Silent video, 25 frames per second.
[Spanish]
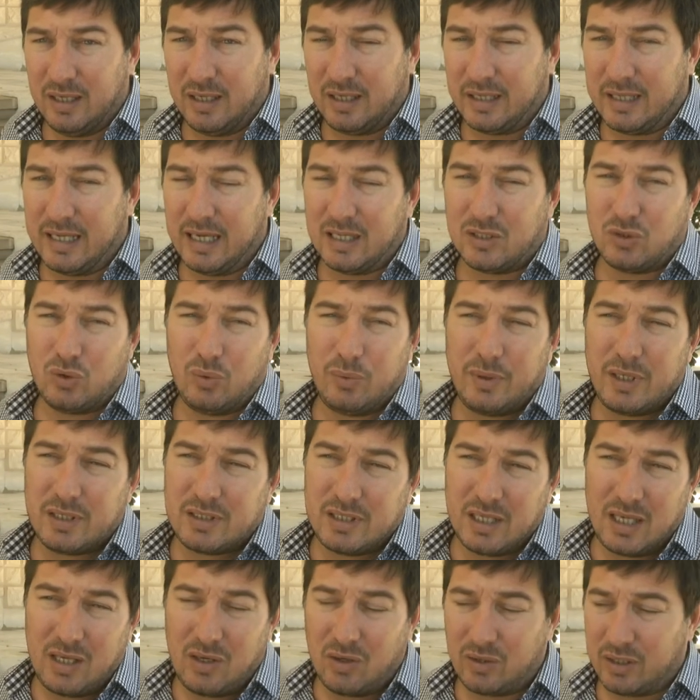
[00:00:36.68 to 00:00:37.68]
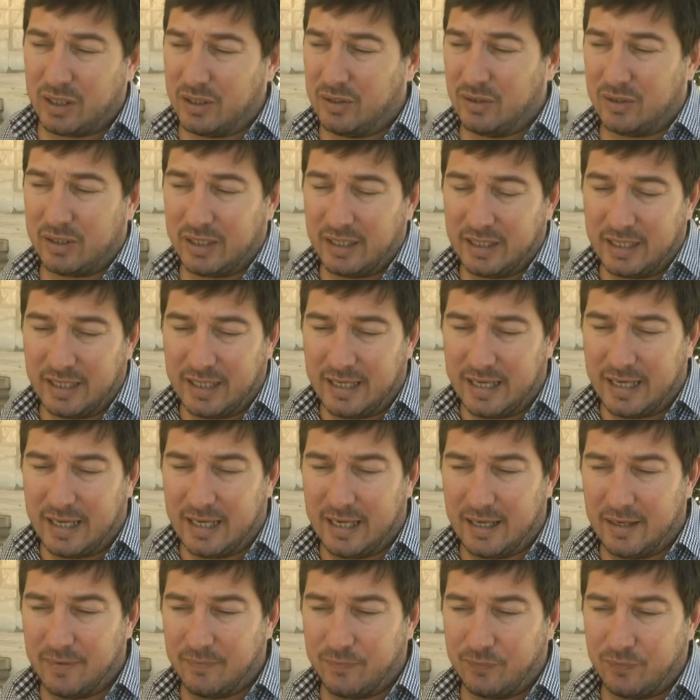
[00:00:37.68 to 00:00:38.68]
que a su vez es lo que nos
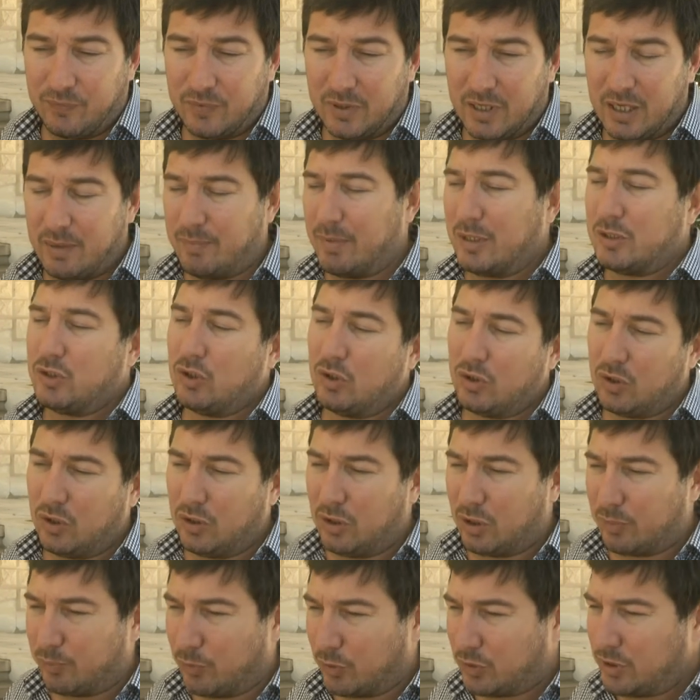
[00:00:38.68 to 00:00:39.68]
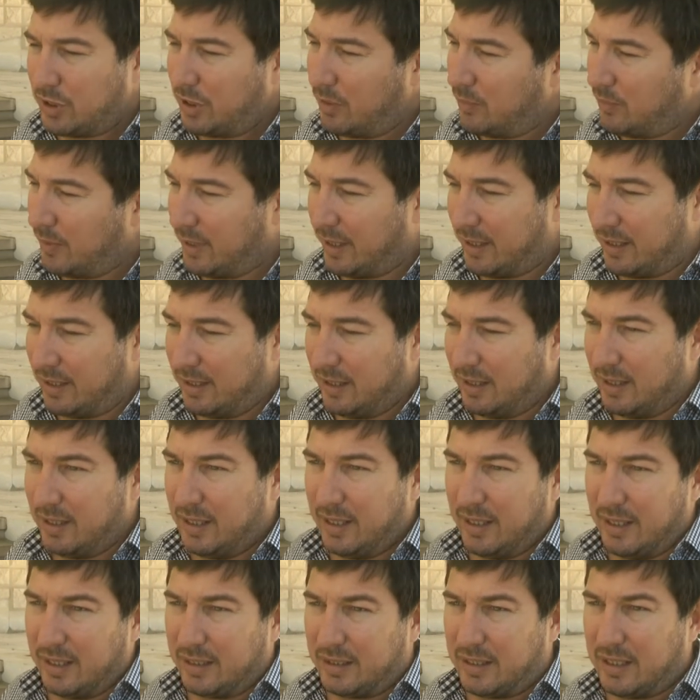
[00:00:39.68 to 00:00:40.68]
genera el mayor dolor posible,
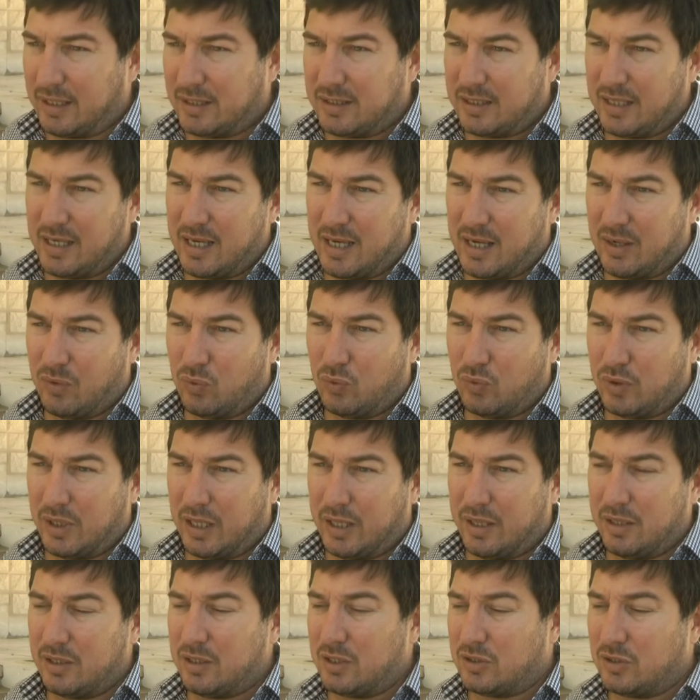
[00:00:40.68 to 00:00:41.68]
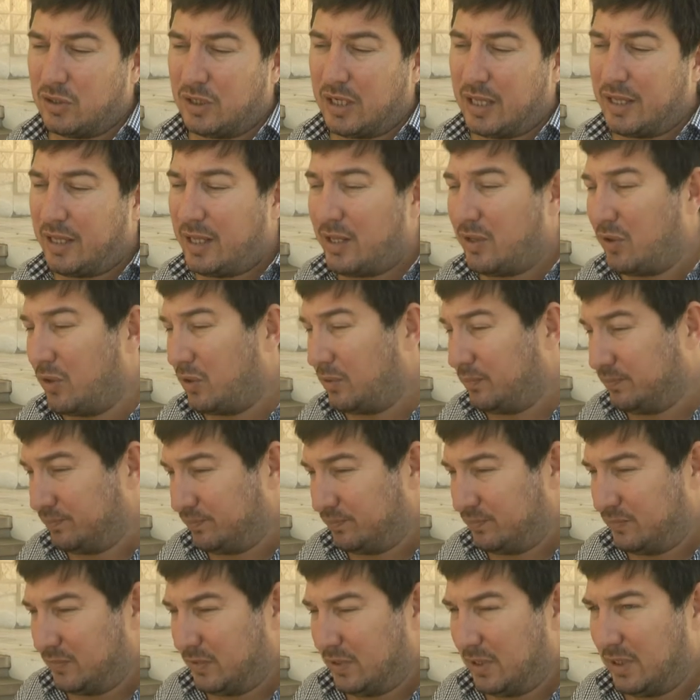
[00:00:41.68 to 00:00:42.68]
que sea una decisión a dedo,
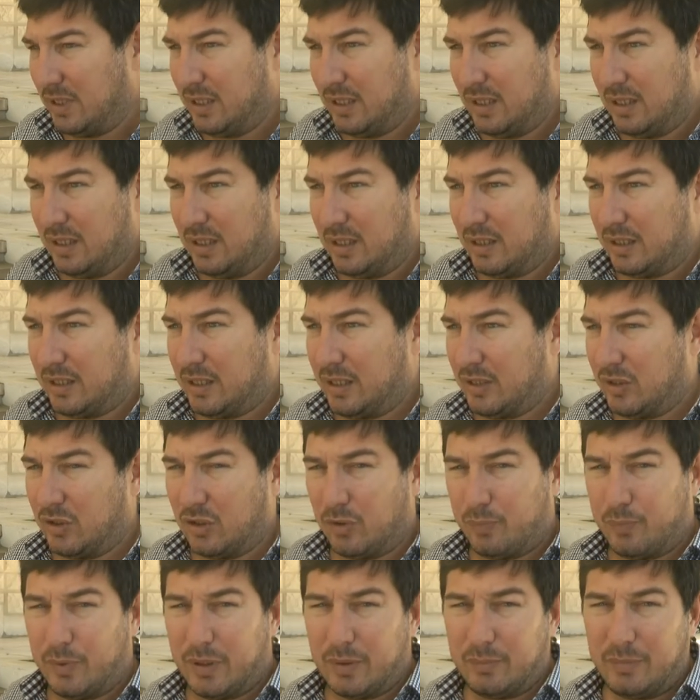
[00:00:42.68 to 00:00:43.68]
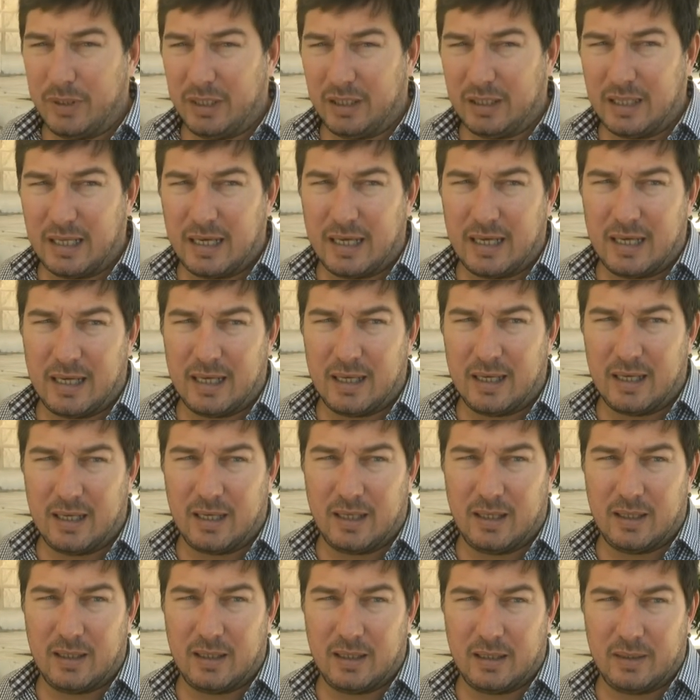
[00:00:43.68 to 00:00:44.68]
que no nos
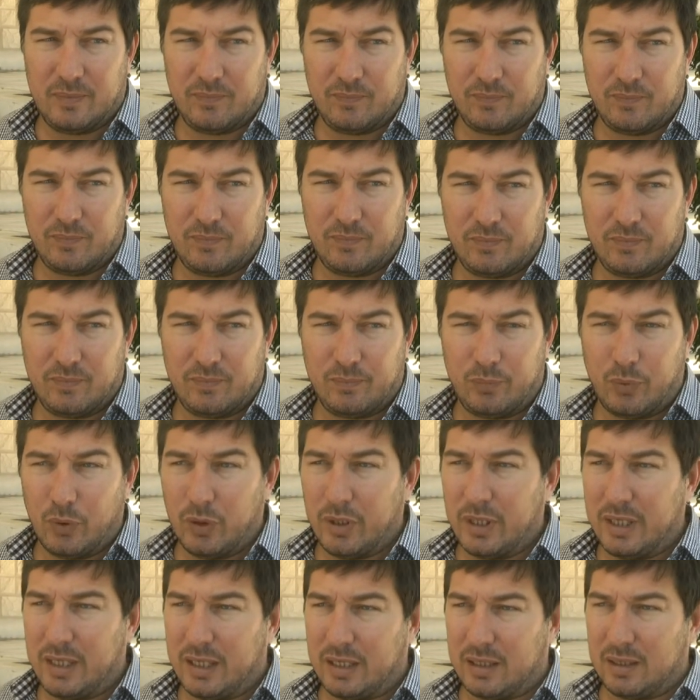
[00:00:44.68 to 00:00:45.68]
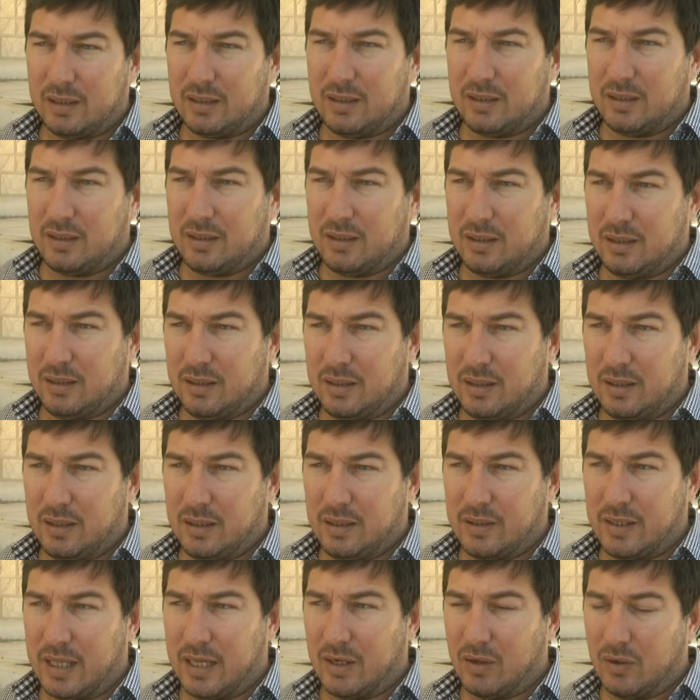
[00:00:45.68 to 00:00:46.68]
permita poder
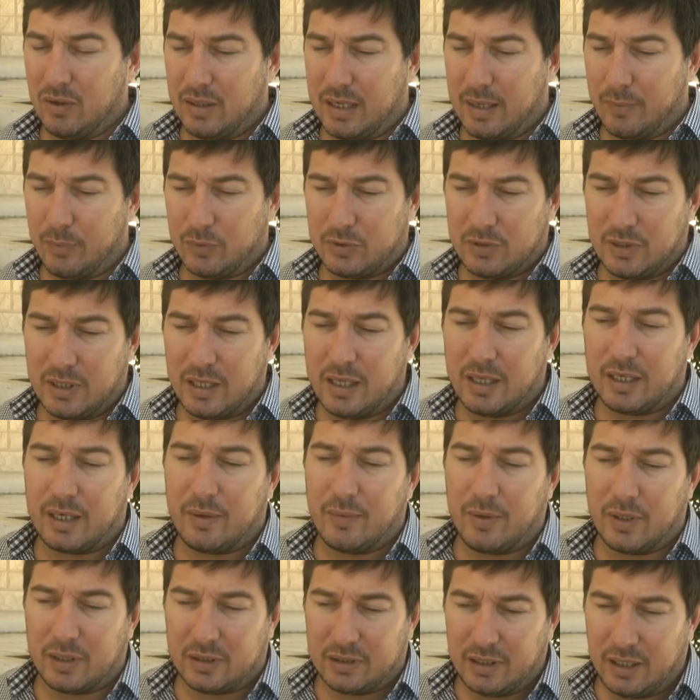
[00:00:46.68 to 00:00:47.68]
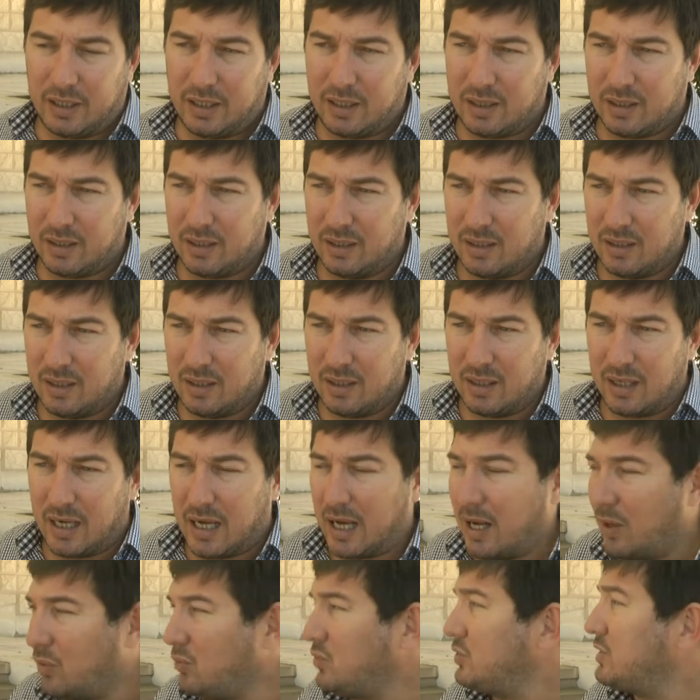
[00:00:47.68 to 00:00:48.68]
eh, darnos la posibilidad de revertir,
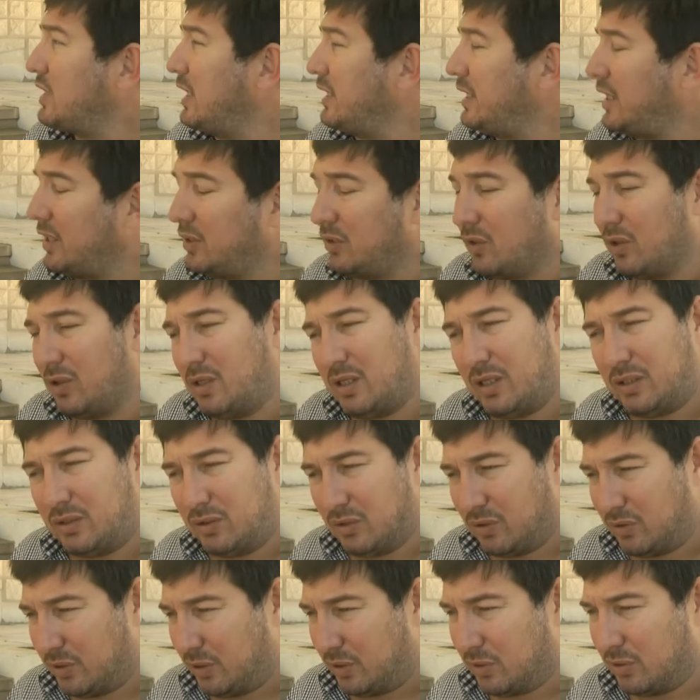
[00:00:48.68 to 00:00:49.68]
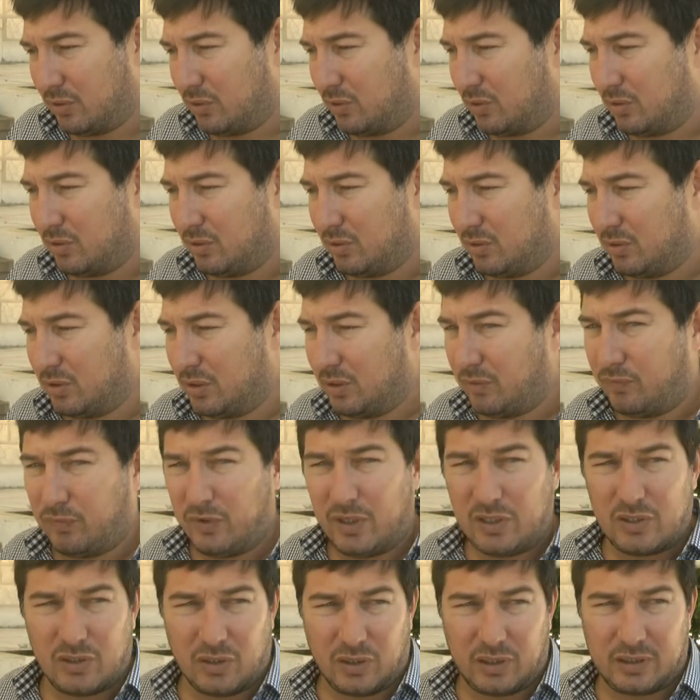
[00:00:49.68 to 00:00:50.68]
aún saliendo del histórico
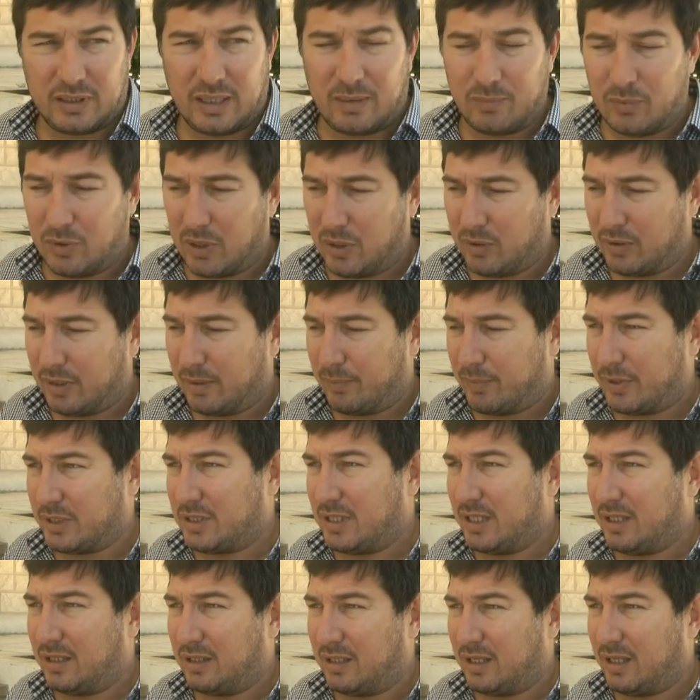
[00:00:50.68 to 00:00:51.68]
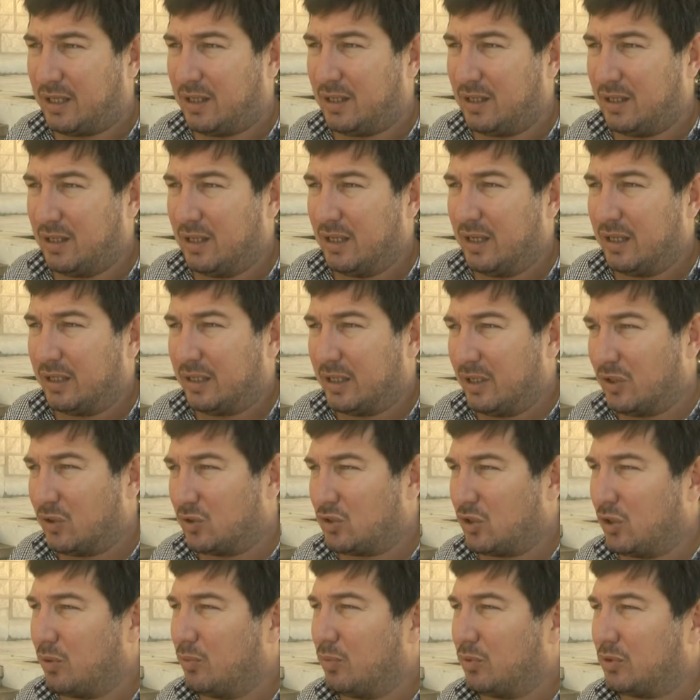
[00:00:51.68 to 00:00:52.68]
edificio que estamos ahora presente, que
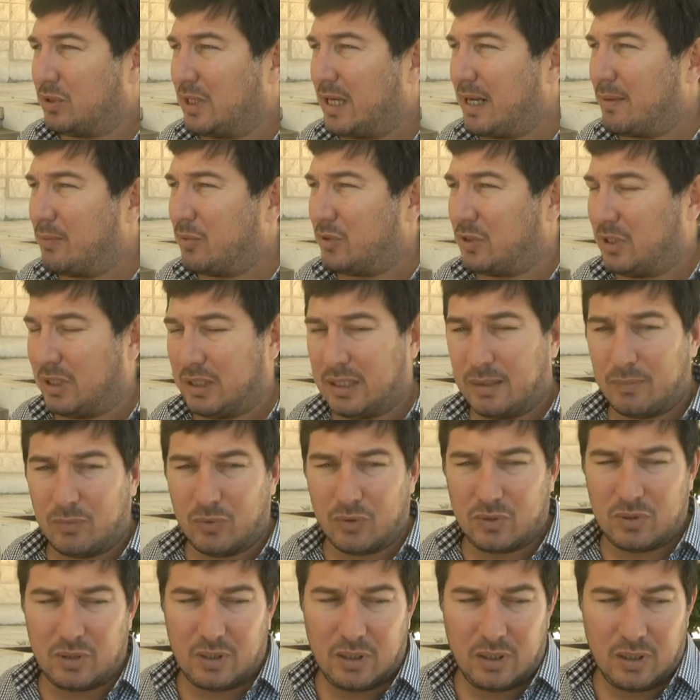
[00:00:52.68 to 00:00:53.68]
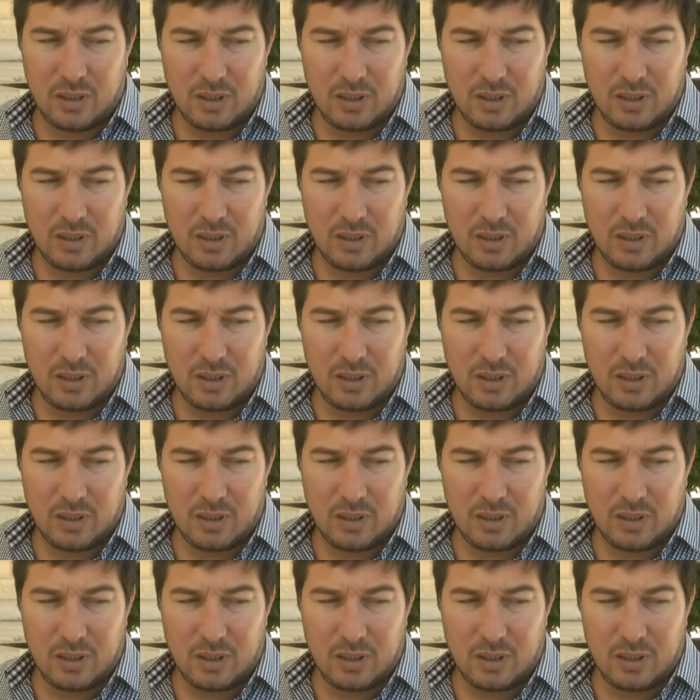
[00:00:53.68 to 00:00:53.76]
nosotros mostramos y estamos